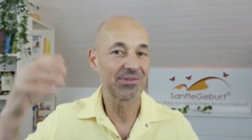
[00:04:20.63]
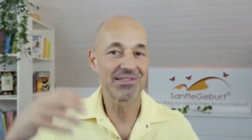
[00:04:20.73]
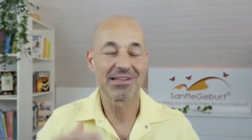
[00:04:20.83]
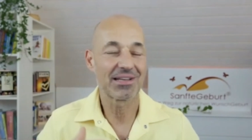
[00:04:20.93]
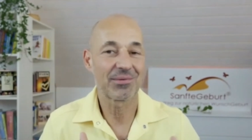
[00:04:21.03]

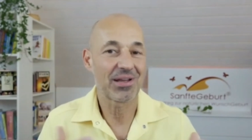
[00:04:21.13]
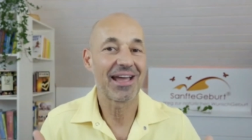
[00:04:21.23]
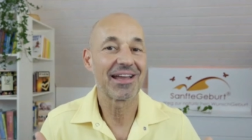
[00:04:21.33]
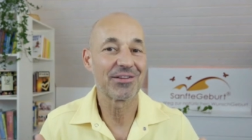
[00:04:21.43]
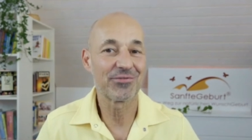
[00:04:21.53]
Ich
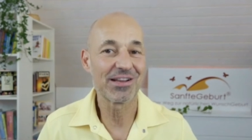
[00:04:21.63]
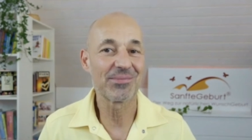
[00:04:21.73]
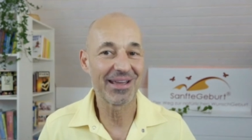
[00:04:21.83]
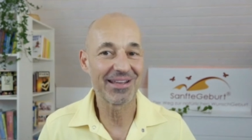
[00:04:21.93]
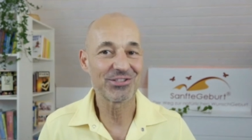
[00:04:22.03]
kenne viele
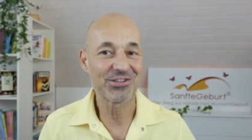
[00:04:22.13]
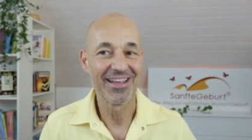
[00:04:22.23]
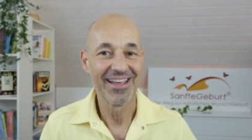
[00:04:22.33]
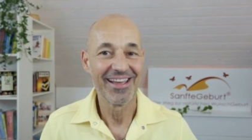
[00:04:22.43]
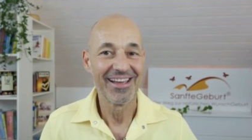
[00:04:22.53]
Menschen,
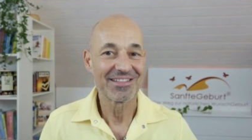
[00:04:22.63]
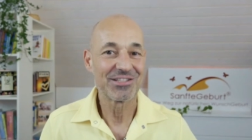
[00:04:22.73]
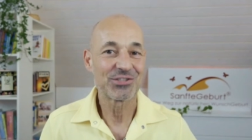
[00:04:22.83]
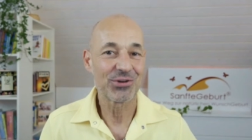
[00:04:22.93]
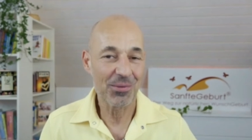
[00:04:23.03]

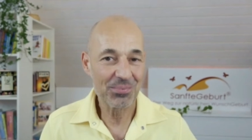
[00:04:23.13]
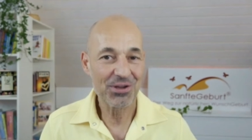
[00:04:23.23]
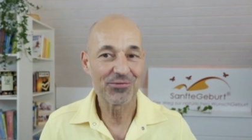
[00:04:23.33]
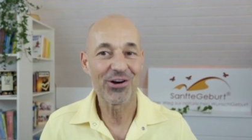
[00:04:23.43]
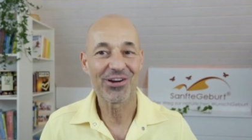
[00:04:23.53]
sind so
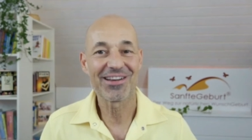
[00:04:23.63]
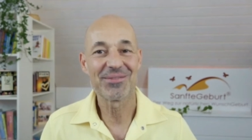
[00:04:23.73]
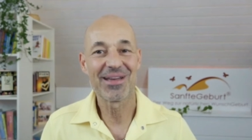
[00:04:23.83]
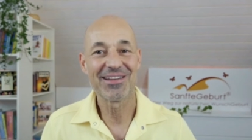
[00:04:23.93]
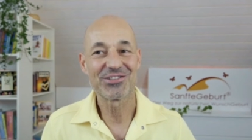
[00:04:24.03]

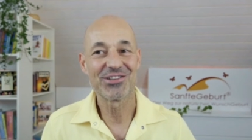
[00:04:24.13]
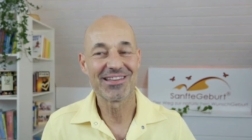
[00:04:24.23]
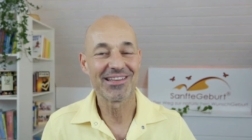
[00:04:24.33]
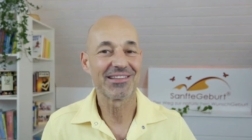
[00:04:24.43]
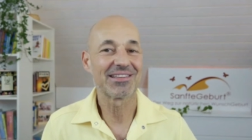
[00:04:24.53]
abgefahrene Menschen,
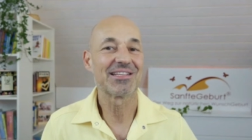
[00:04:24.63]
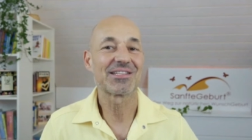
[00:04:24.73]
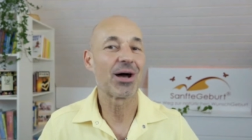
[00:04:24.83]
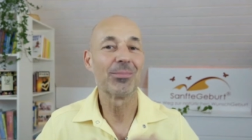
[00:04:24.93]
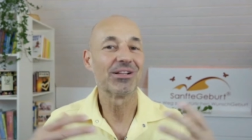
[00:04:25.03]
die, die
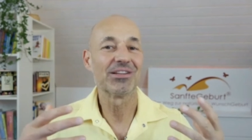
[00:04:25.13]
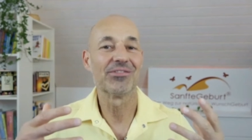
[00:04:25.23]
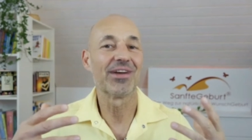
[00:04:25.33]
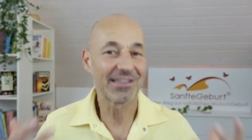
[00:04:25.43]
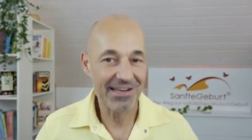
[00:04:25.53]

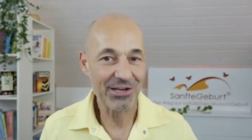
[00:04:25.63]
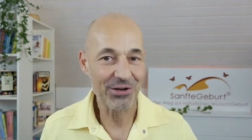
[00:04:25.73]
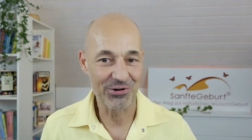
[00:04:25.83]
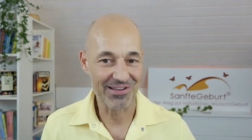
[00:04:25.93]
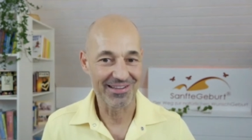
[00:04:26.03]
sammeln
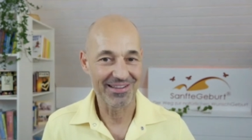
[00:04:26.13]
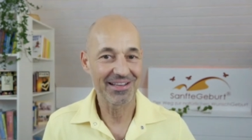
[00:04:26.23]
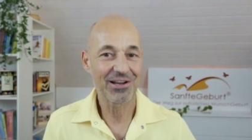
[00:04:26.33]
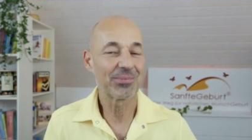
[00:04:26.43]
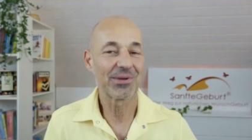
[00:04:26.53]
Weltrekorde.
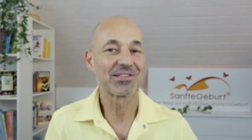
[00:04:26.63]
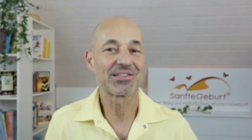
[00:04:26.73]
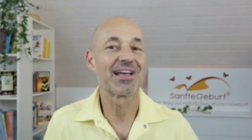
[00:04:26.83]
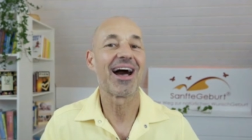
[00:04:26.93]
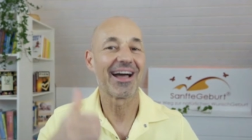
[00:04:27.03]
Ich habe
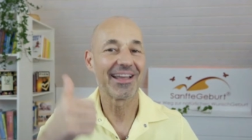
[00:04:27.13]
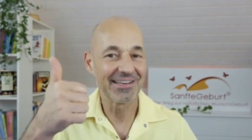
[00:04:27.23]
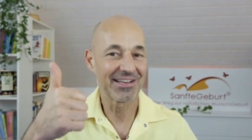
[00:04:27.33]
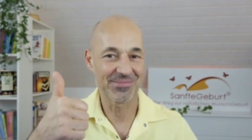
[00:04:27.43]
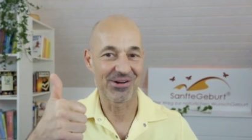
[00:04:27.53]
jetzt
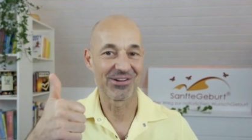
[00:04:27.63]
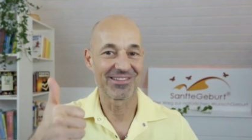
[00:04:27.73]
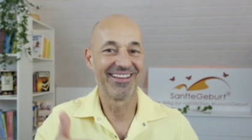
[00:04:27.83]
einen gemacht.